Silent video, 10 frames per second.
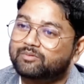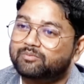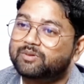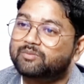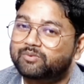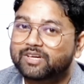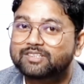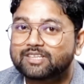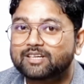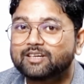तो वहीं
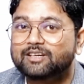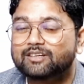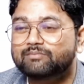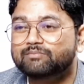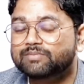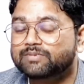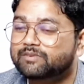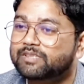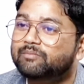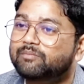से
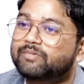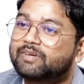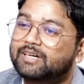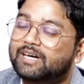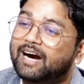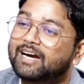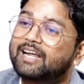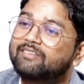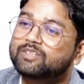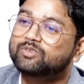एकदम हाई
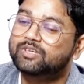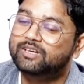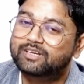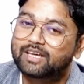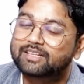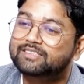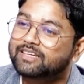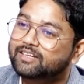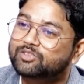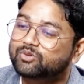लेवल की जो सर क्या कहते हैं
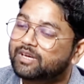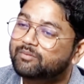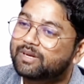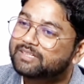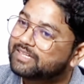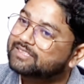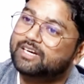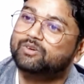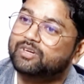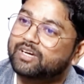संघर्ष होता है मेरा यहीं स्टार्ट हो गया